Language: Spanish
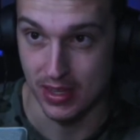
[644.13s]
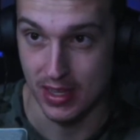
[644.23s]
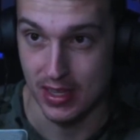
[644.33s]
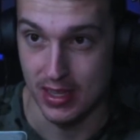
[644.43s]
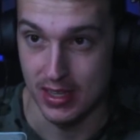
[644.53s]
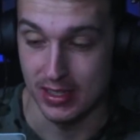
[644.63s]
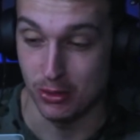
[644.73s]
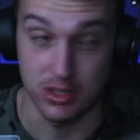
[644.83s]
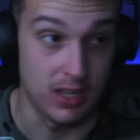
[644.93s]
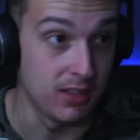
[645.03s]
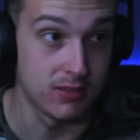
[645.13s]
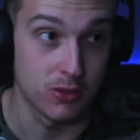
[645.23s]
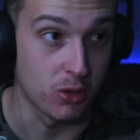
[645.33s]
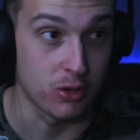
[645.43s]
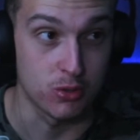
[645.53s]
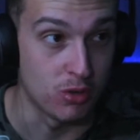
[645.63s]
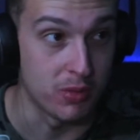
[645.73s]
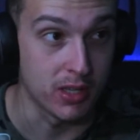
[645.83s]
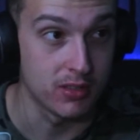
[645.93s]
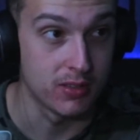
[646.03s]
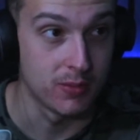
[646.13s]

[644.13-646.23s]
Anda. Entonces él cogió su nombre